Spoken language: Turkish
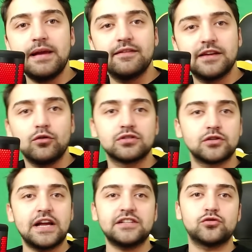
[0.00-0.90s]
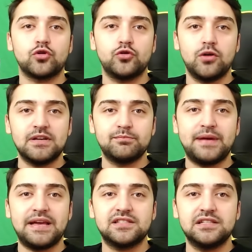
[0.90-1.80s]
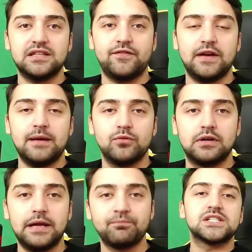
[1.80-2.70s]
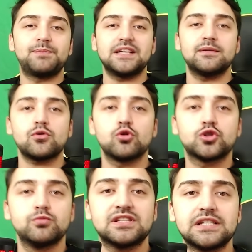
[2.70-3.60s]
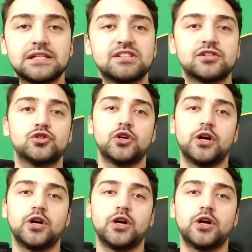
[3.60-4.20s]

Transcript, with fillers: bir evren olsa gerçekten çok iyi olmaz. Benzinlikte falan böyle. Spiderman kostümü sıyırmış çıkıyor.